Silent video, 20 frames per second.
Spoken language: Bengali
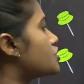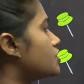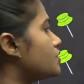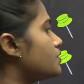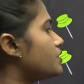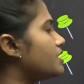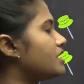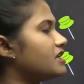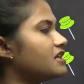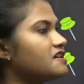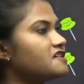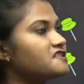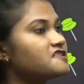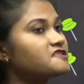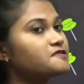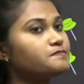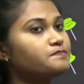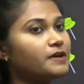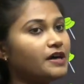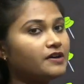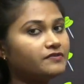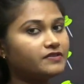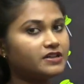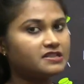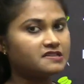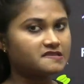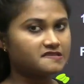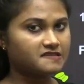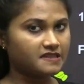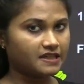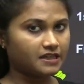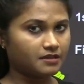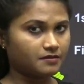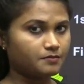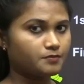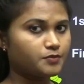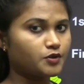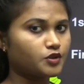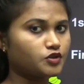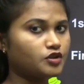জিউরি ইজ পবন সিং
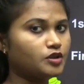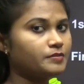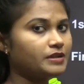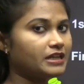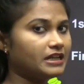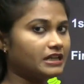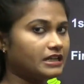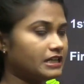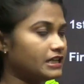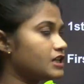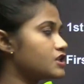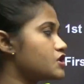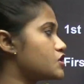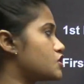প্রথম ইন্ডিয়ান